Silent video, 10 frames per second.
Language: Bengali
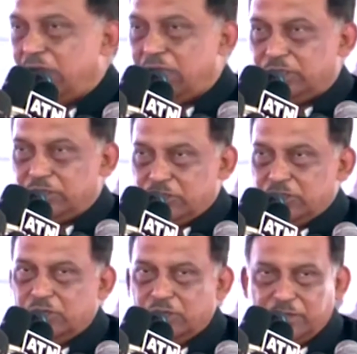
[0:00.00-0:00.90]
আর
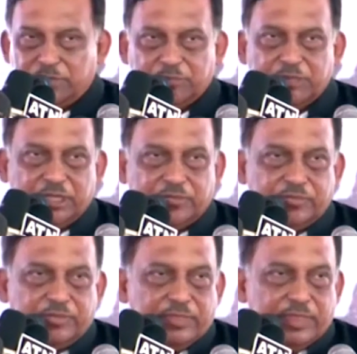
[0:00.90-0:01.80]
ধর্ষণের মামলা
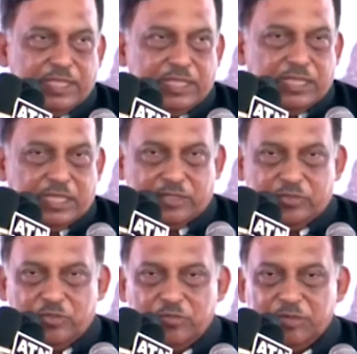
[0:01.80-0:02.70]
এই
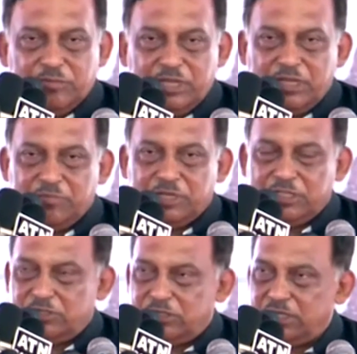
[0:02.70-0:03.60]
দুই মামলা আপনার
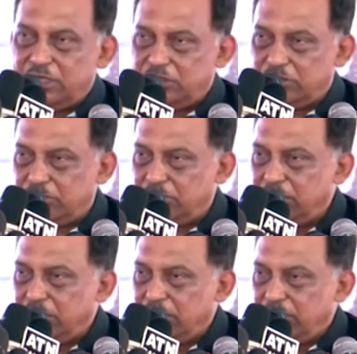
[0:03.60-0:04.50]
যথারীত
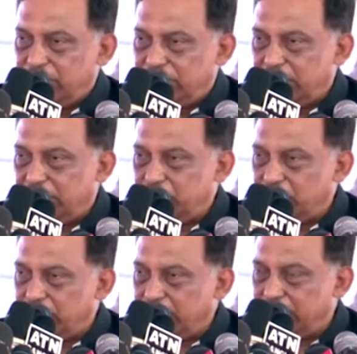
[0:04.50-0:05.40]
বিচার
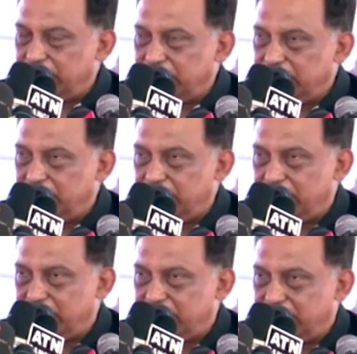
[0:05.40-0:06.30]
প্রক্রিয়ার মাধ্যমে
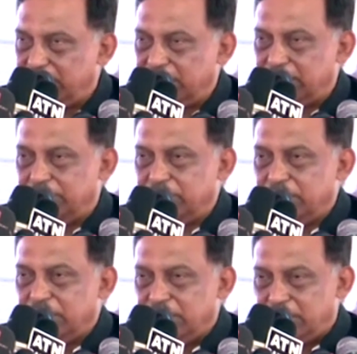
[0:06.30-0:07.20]
আপনাদেরকে
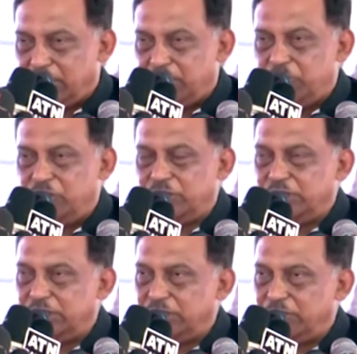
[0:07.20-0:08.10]
অব্যাহতি
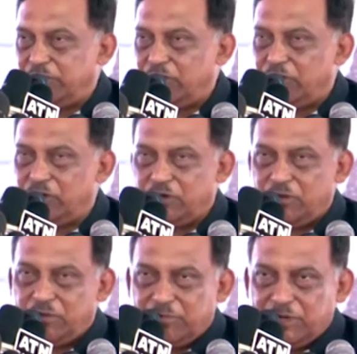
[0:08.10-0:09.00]
নিতে হবে অন্য
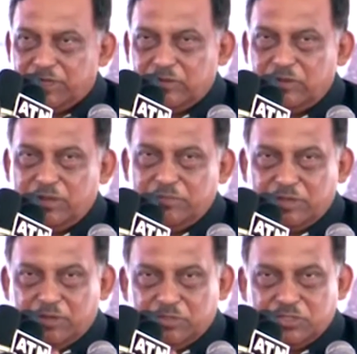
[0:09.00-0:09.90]
মামলাগুলো আমরা
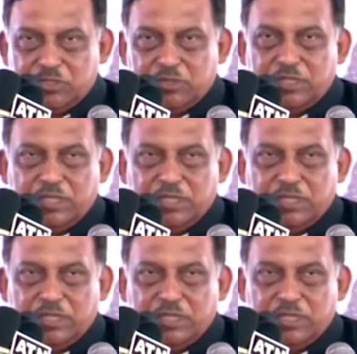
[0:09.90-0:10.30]
অবশ্যই